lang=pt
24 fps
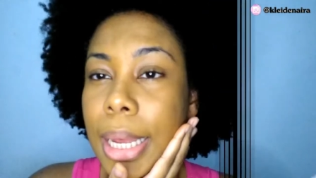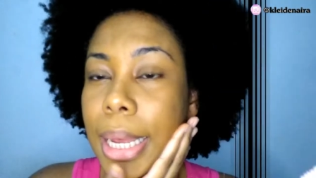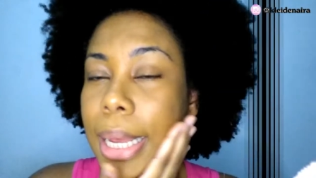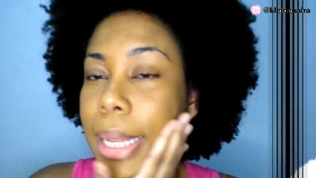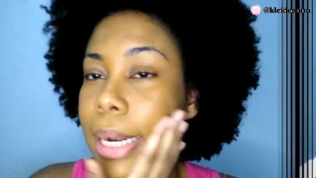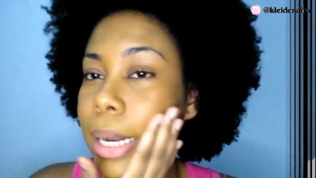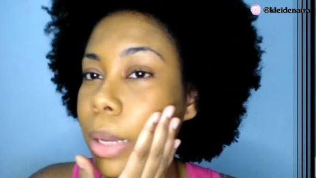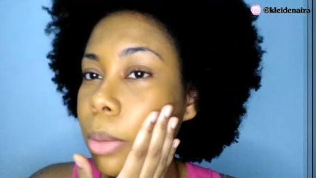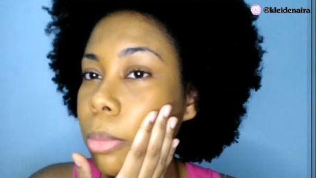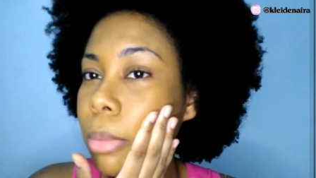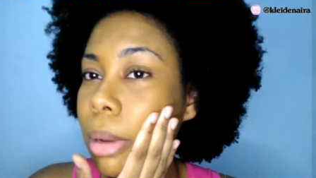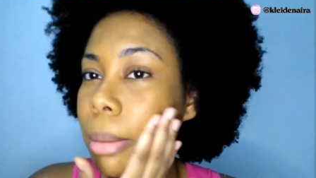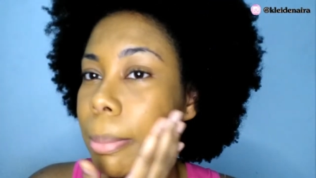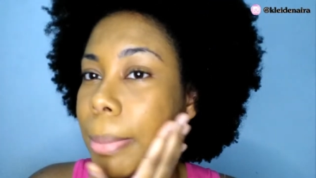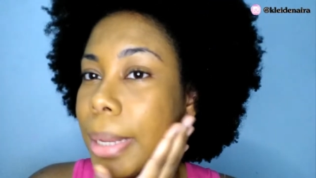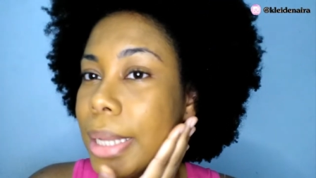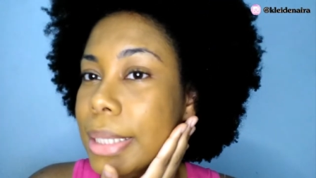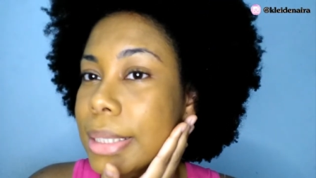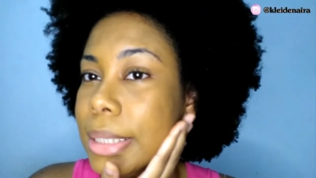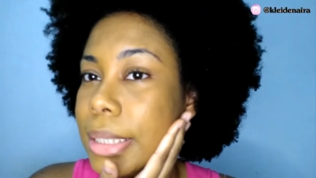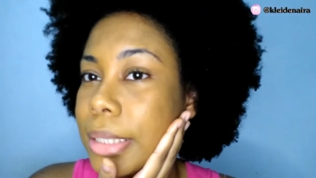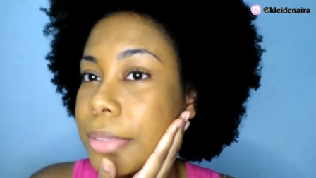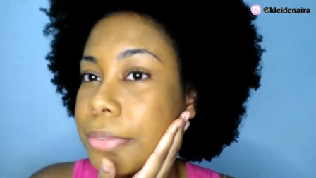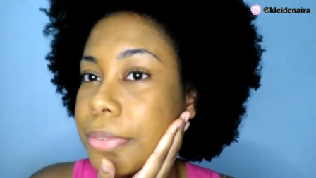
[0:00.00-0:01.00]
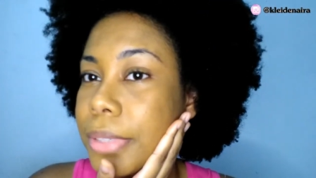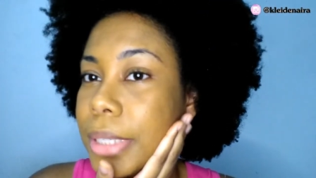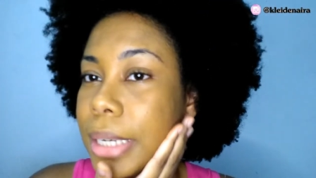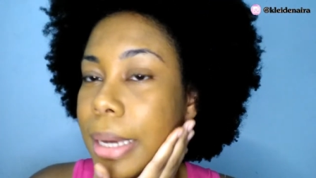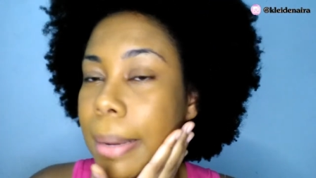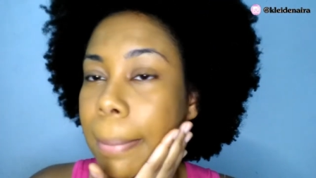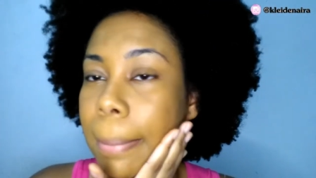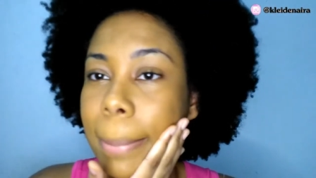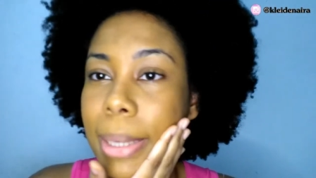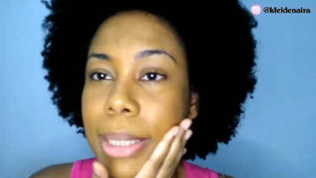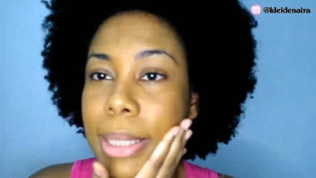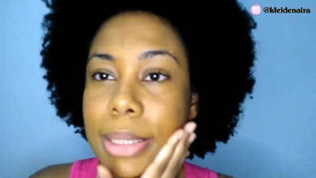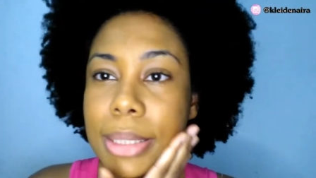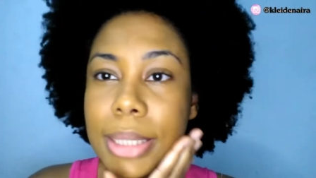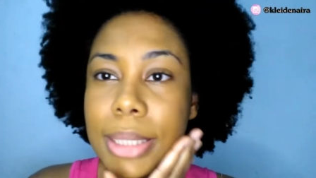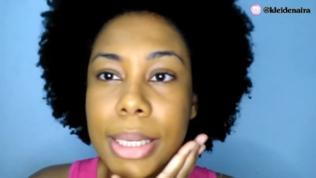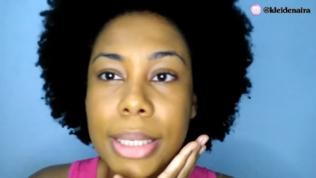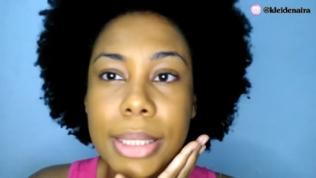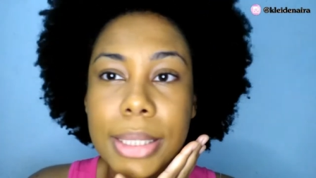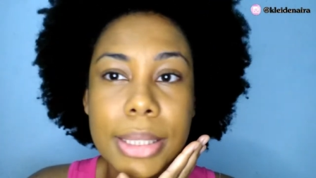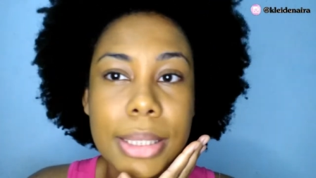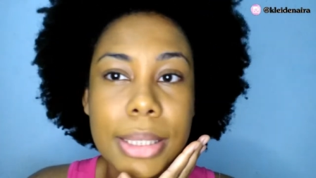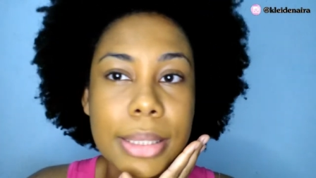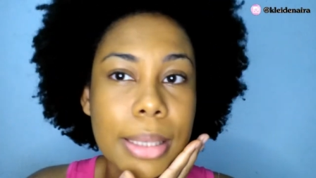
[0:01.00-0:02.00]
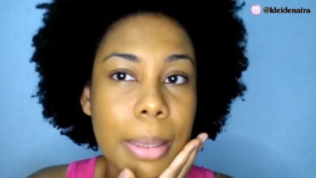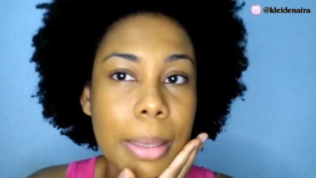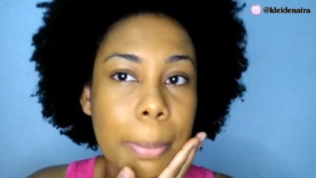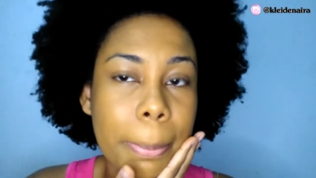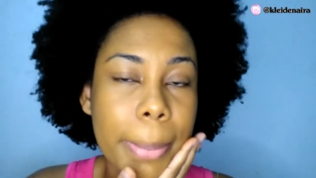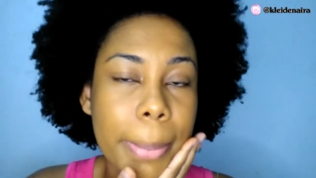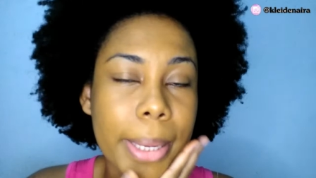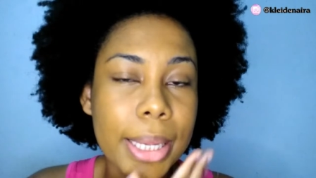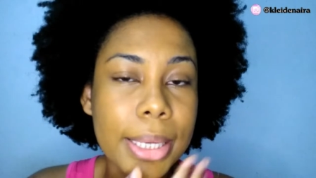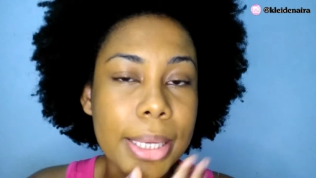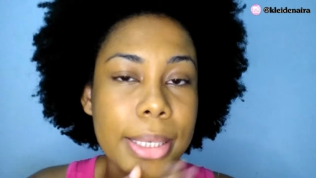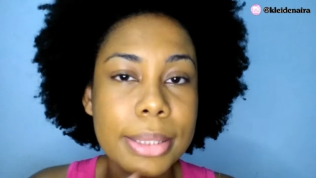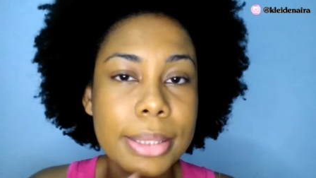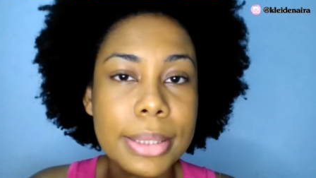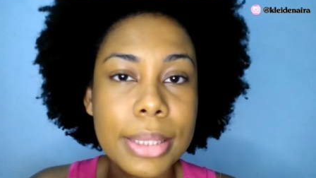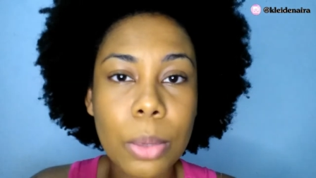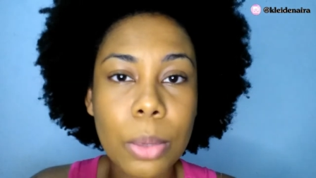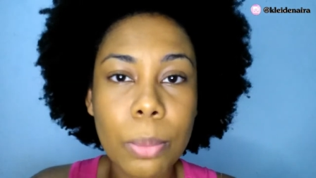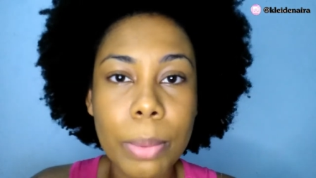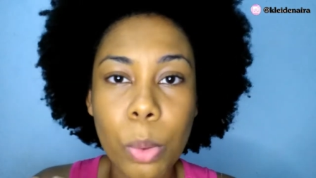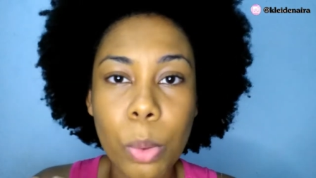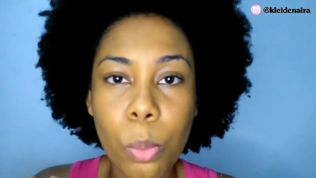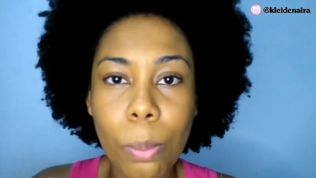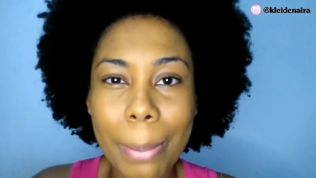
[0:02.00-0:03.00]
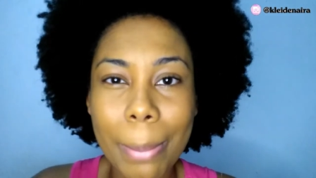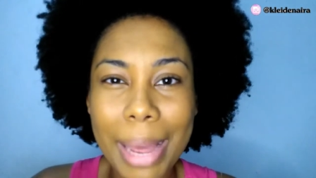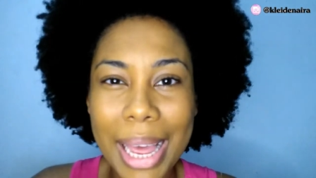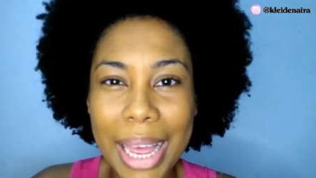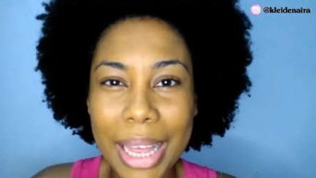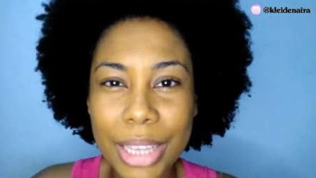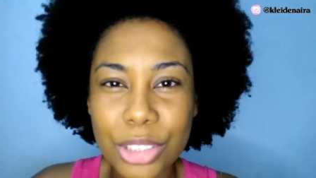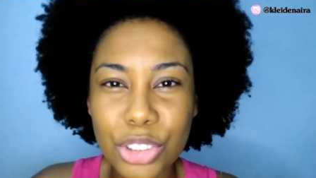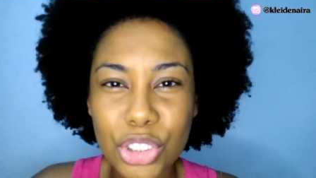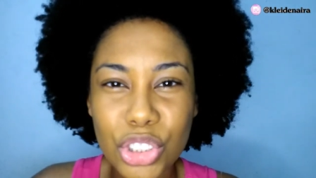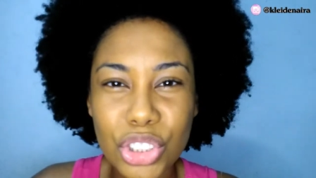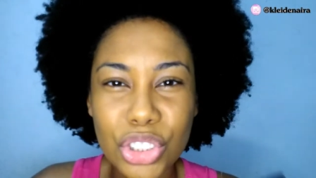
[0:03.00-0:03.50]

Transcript: Ela é uma base que fica bem sequinha na pele, não é um mate